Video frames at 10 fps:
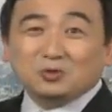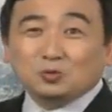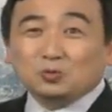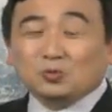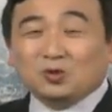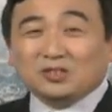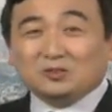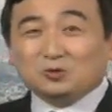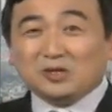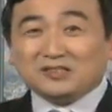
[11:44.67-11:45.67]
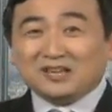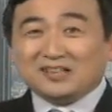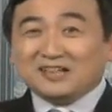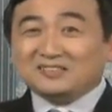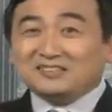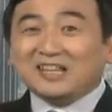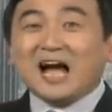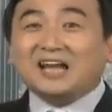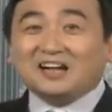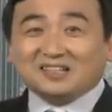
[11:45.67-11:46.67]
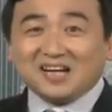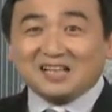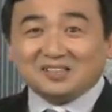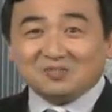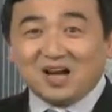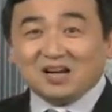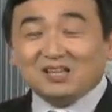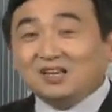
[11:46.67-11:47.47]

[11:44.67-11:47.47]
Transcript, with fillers: 如果中央电视台是那样干的话，